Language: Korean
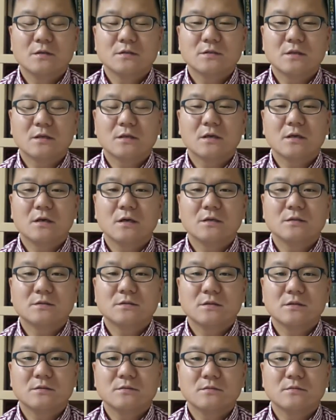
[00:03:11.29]
자다가
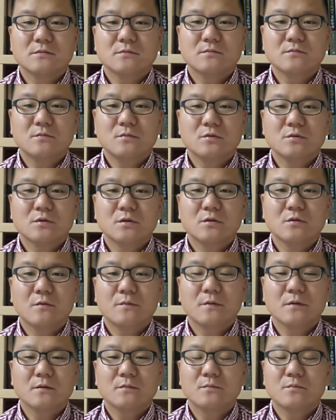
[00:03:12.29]
이제 뭐 이렇게
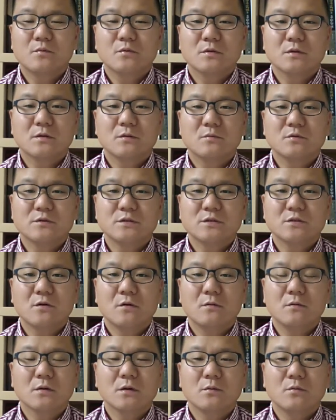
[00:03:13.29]
옆에 보니까 뭐
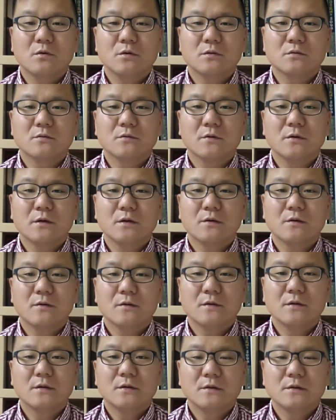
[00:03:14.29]
시커멓게 보이는 거예요.